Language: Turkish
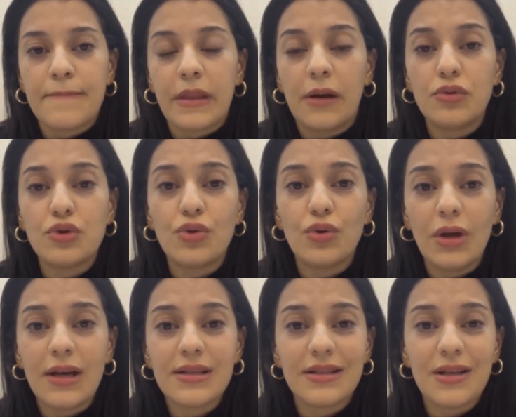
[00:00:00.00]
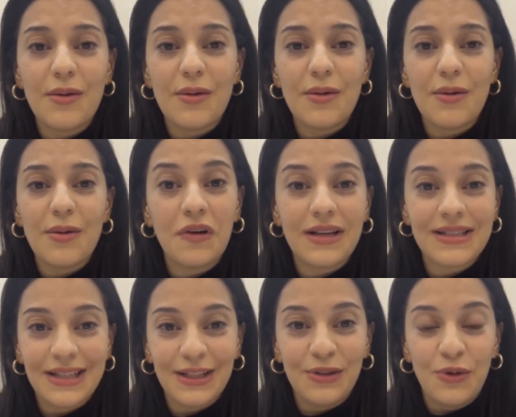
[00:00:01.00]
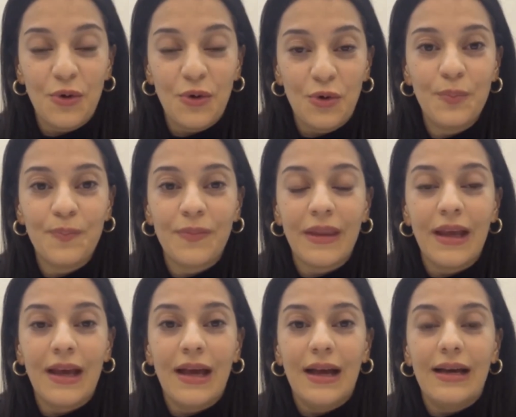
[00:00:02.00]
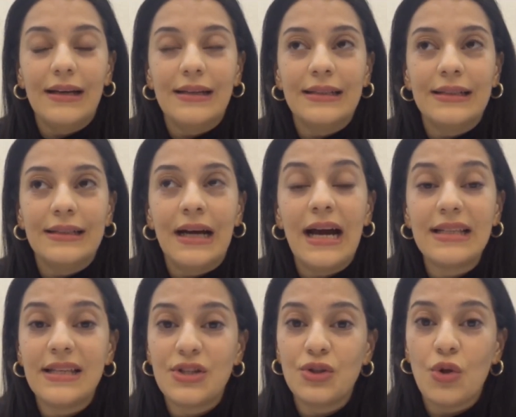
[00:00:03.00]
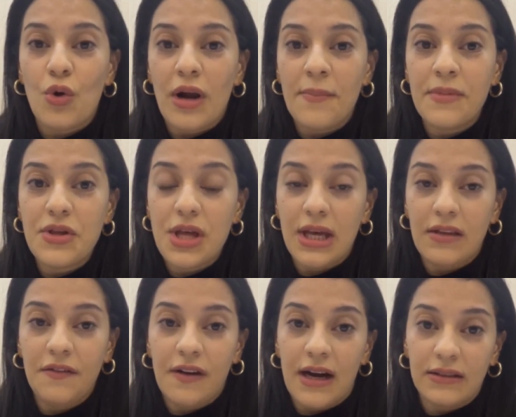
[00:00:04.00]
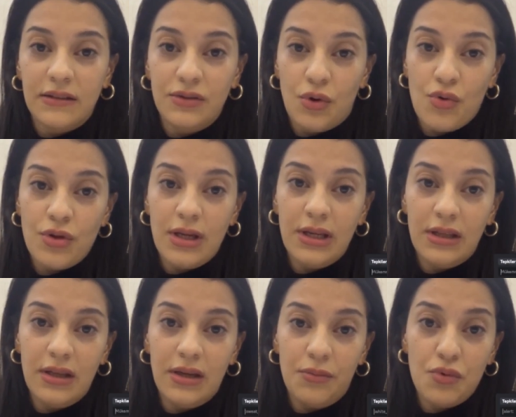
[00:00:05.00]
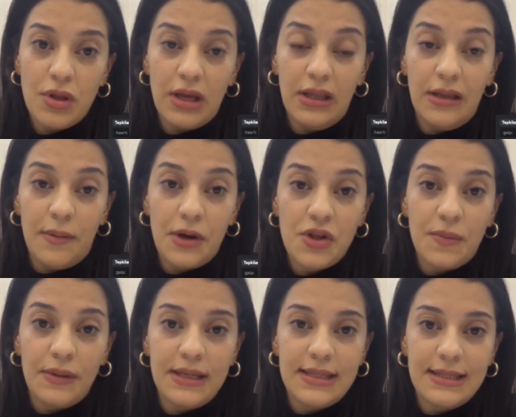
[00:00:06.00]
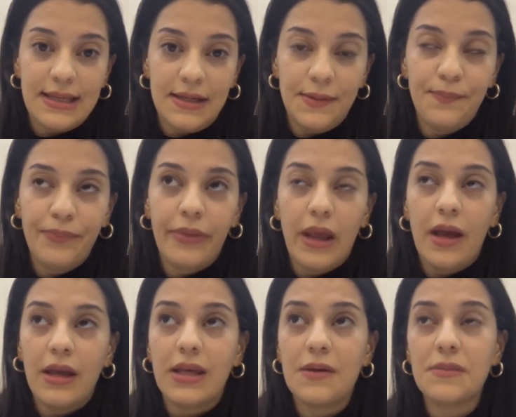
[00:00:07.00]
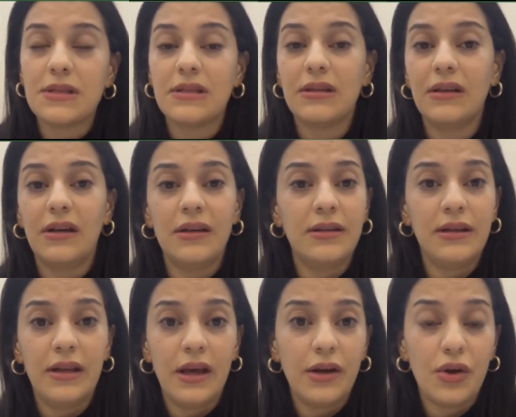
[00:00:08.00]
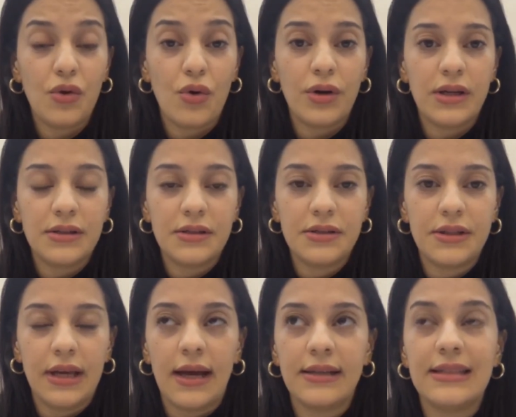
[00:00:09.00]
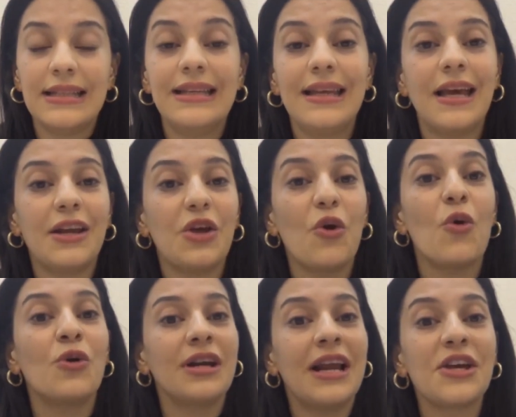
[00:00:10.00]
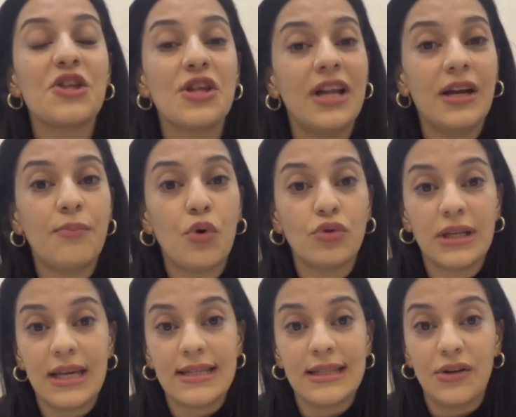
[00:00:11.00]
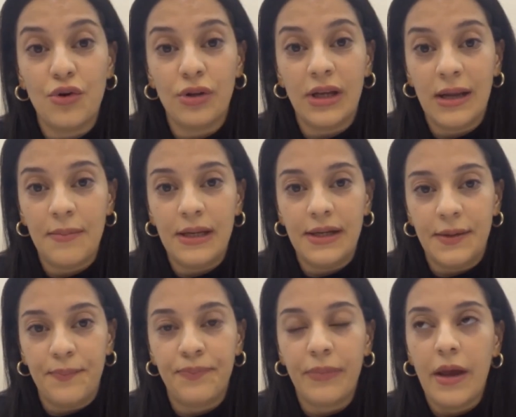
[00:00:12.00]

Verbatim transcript: Bu soruyu aslında ben çok fazla alıyorum. Ee, herkesin öğrenme şekli farklıdır. Öncelikle bu şekilde başlamak isterim. Kimisi dinleyerek öğrenir. Yani dinleyerek öğrenen kişilere podcastleri önerebilirim.